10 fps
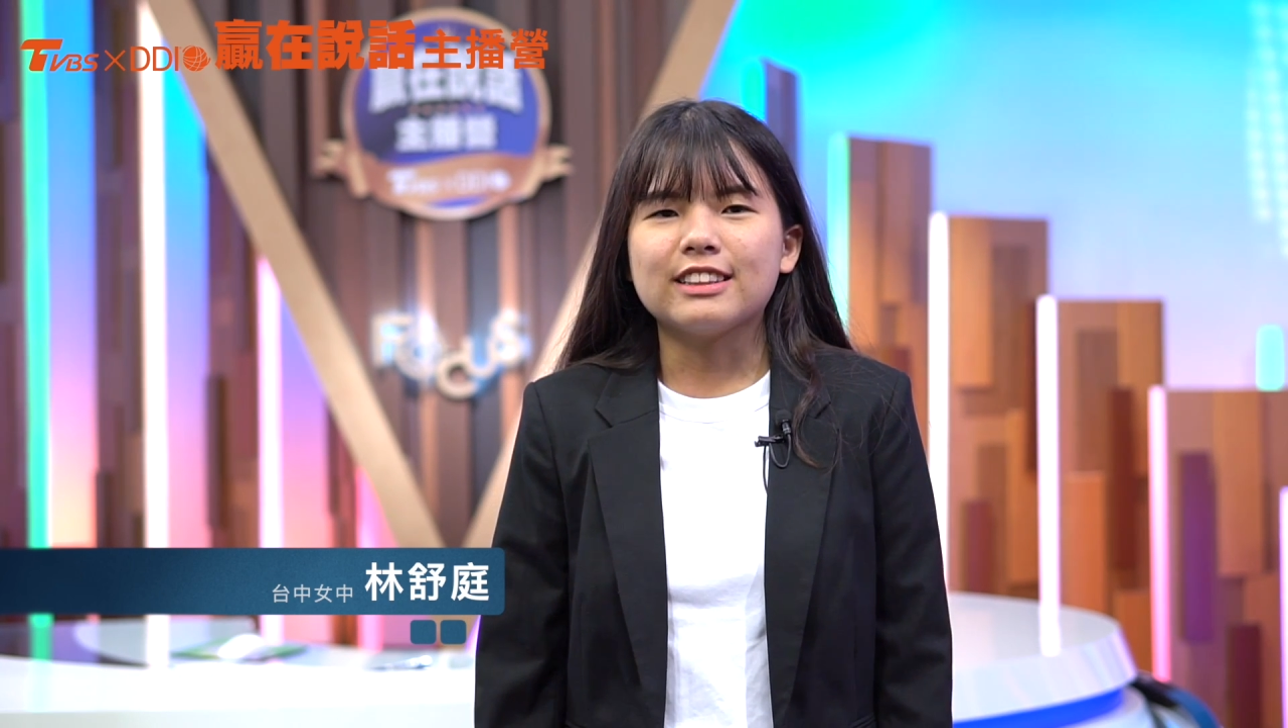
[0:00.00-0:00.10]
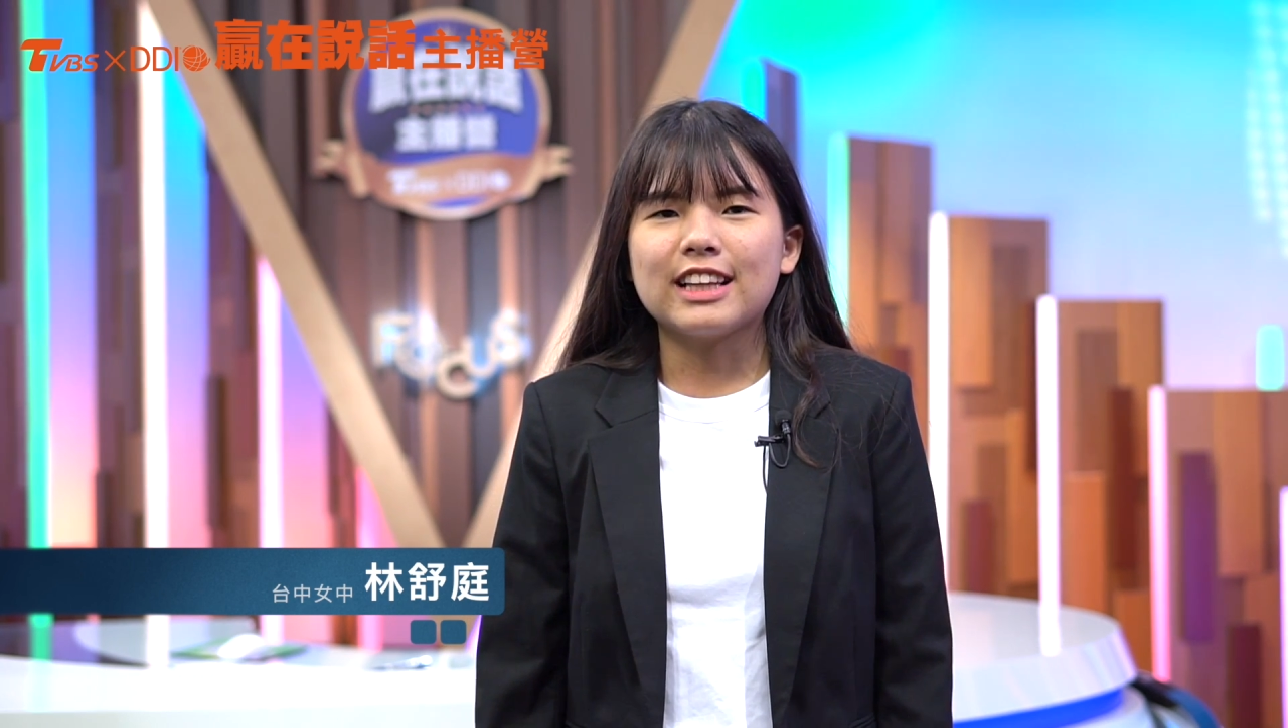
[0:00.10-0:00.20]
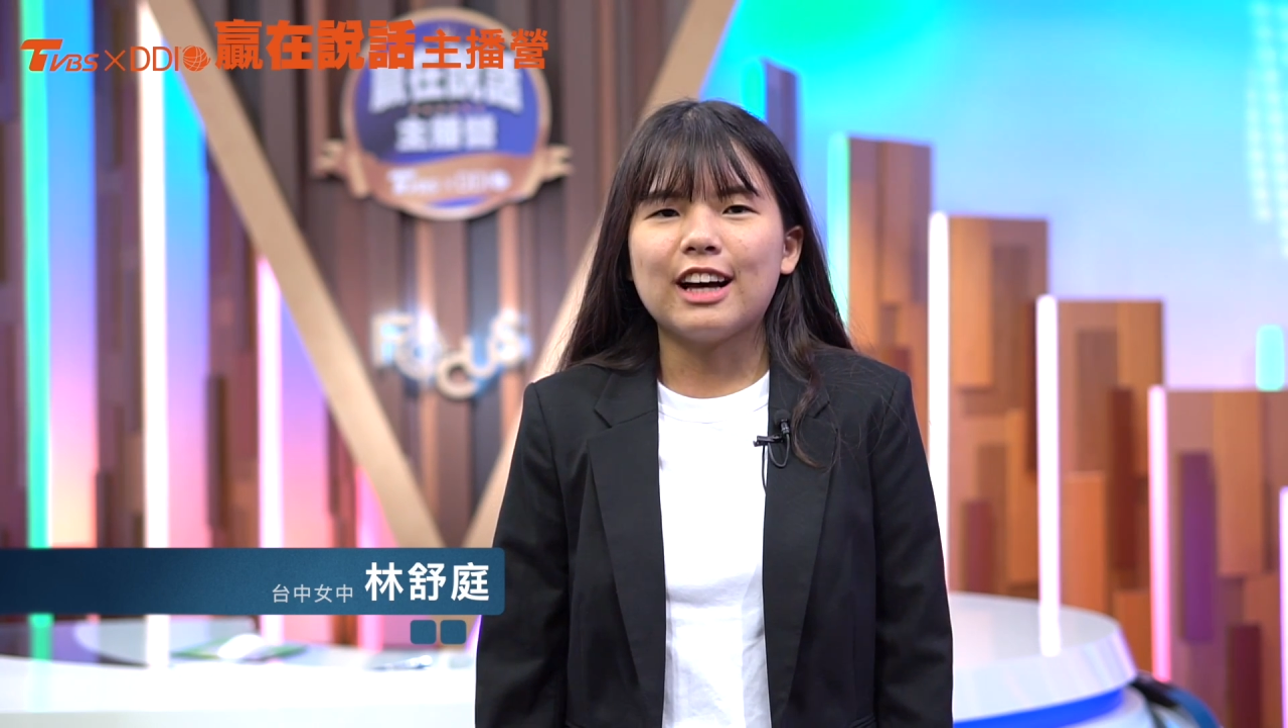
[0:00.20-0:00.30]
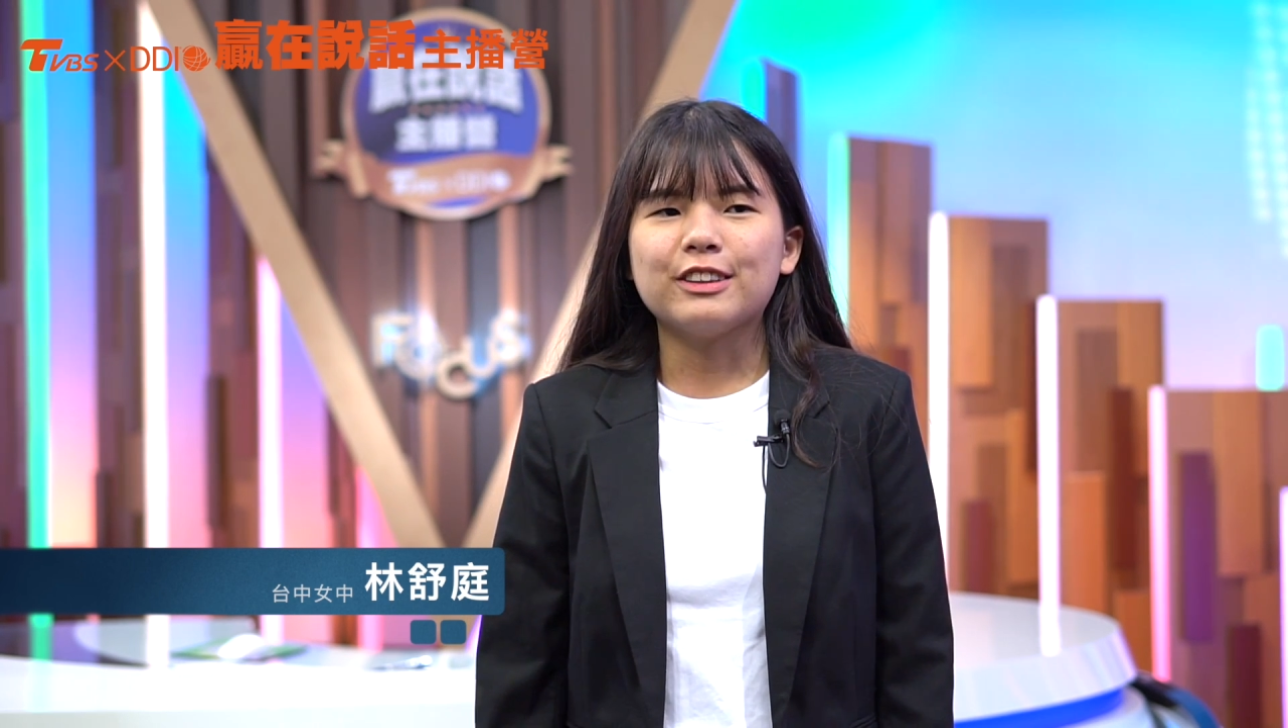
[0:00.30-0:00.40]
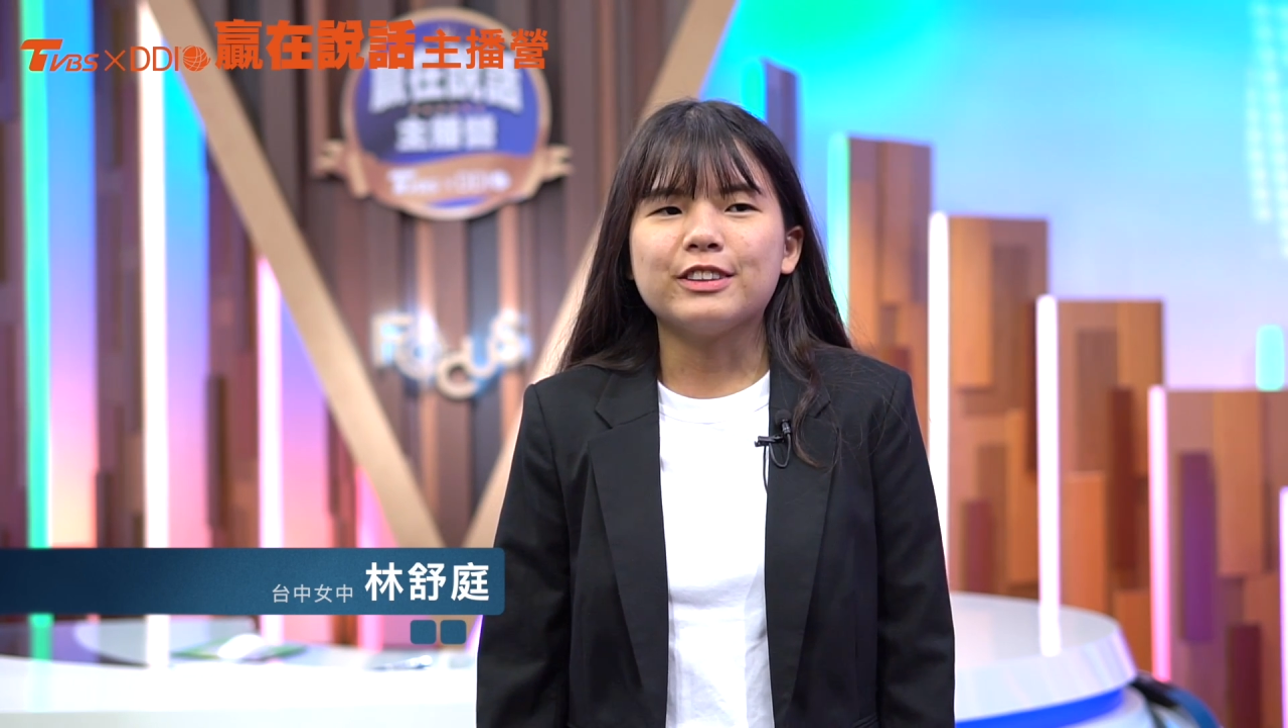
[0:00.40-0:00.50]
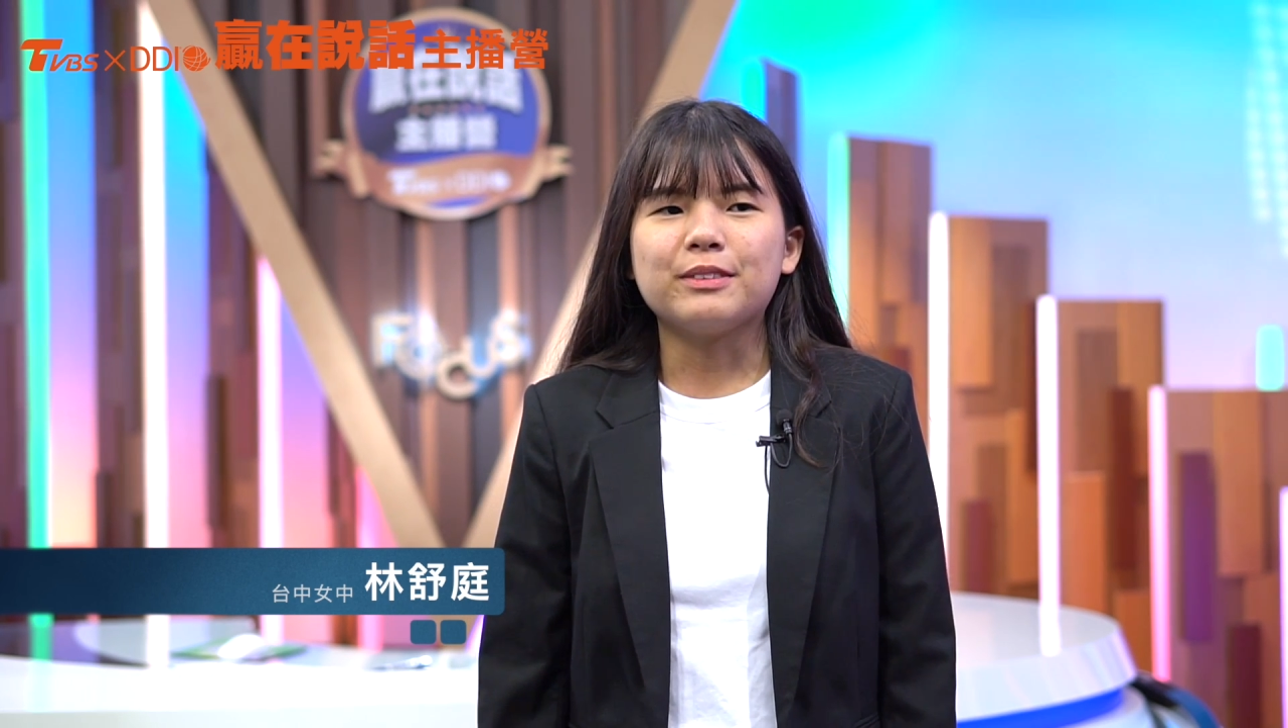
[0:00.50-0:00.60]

的大楼